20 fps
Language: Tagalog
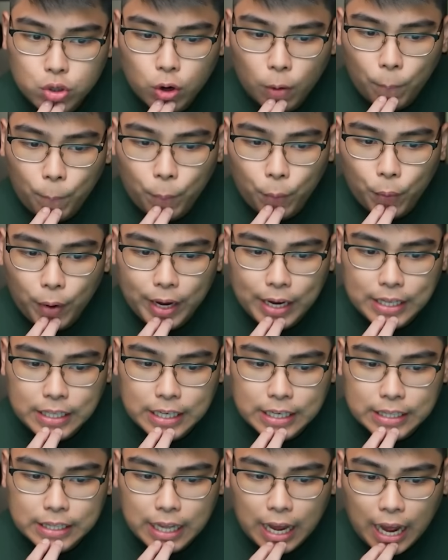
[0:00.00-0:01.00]
So,
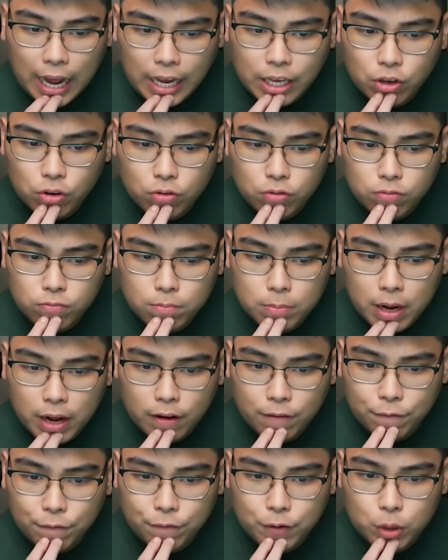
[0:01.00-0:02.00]
pwede tayong
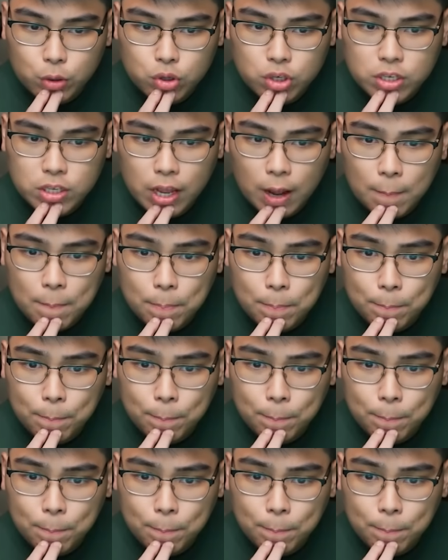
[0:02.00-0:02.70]
mag-fuse ng